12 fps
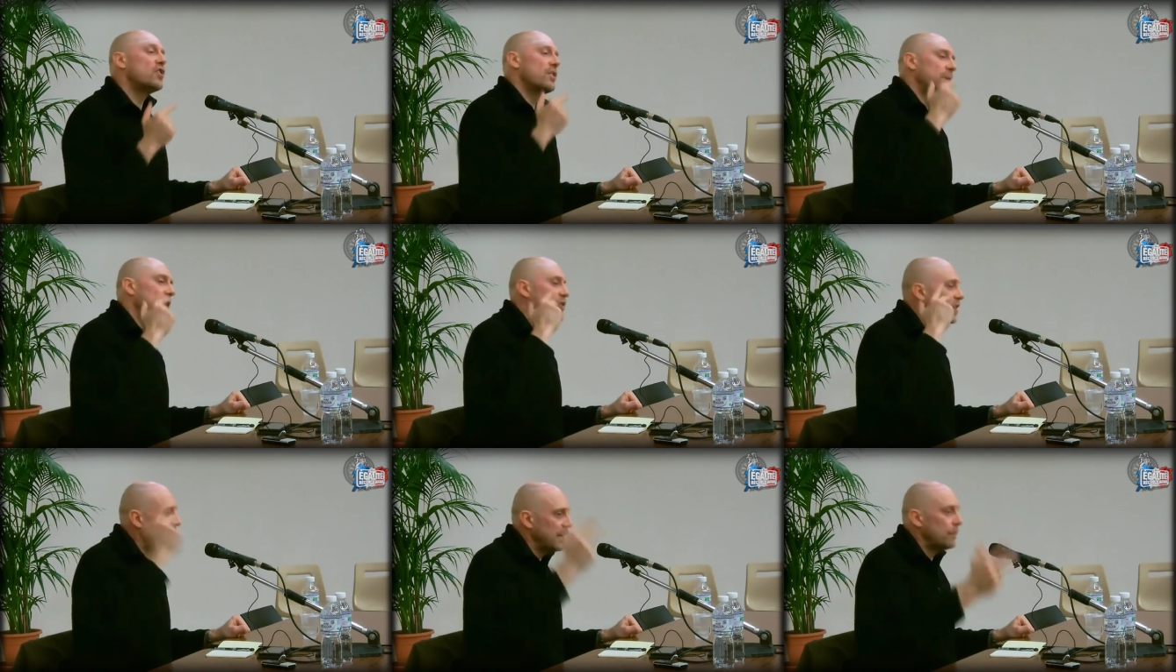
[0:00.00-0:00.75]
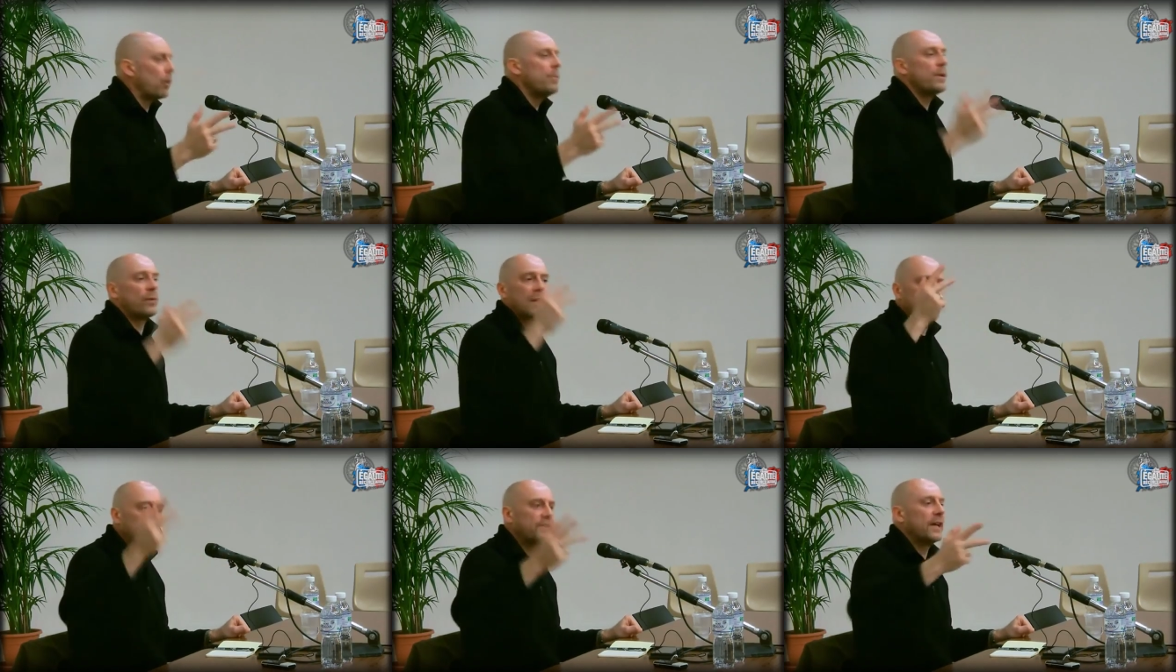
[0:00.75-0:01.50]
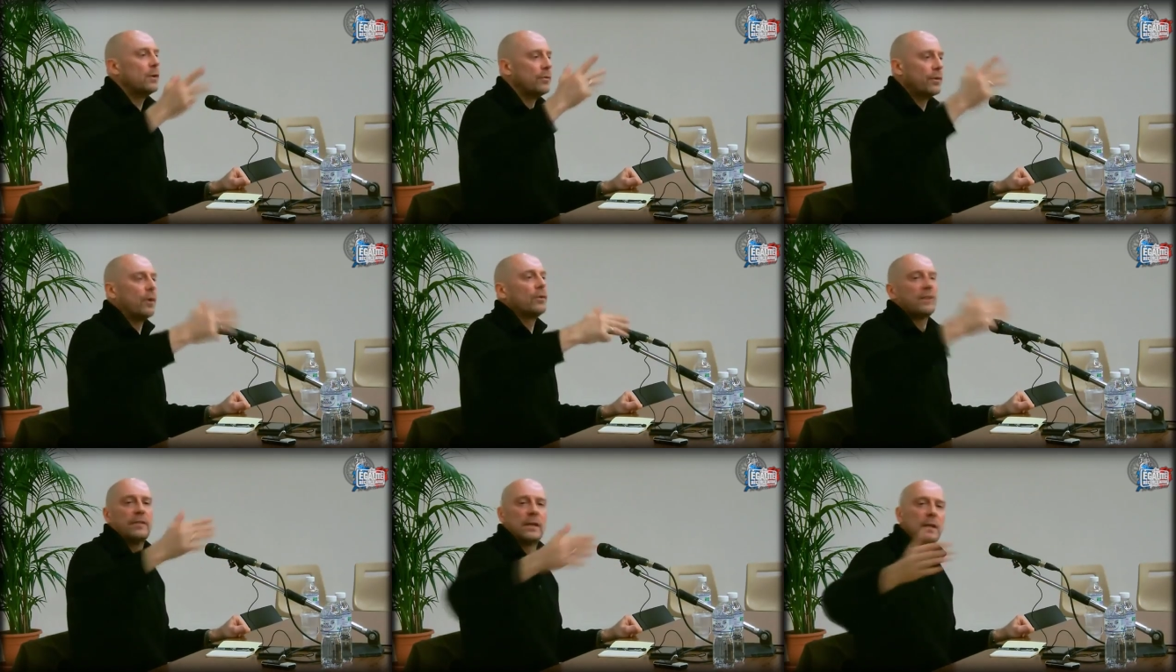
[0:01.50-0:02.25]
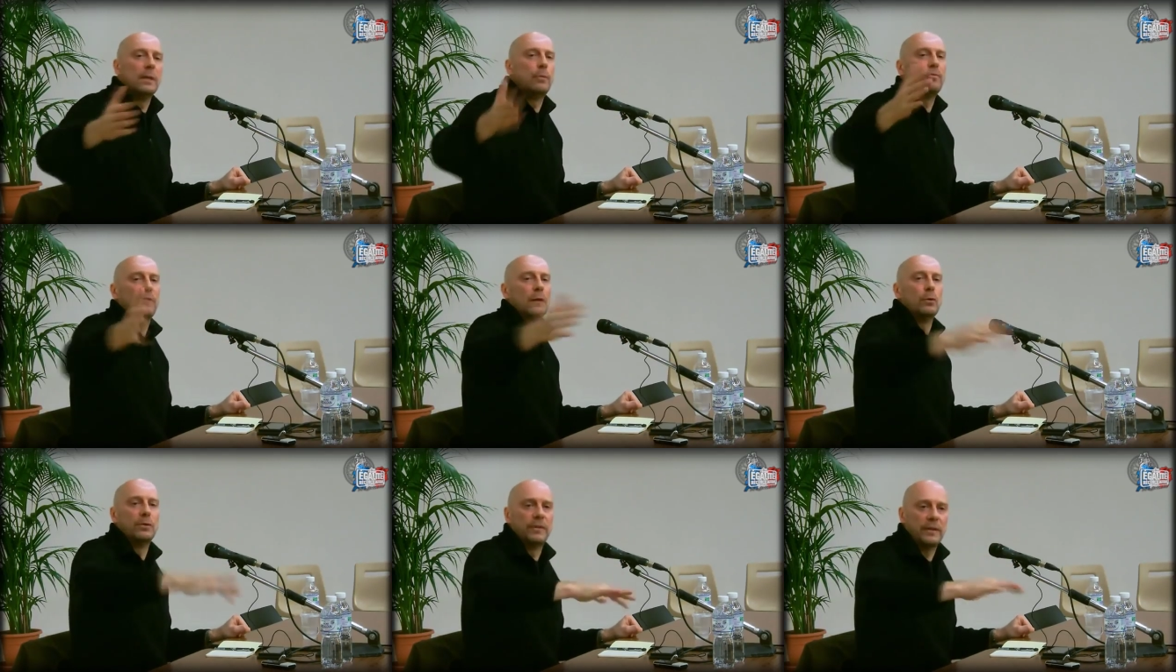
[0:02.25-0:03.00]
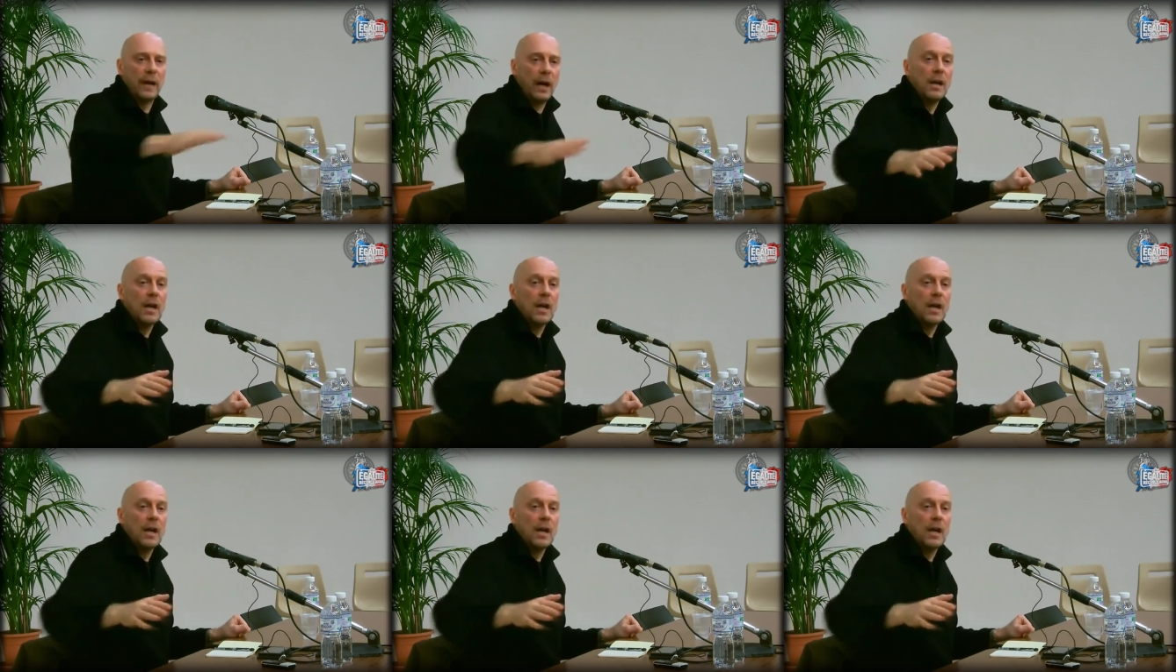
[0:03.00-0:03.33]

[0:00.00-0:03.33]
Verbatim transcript: J'étais un des premiers à faire de la boxe taille en France avec les Buffalo, etc.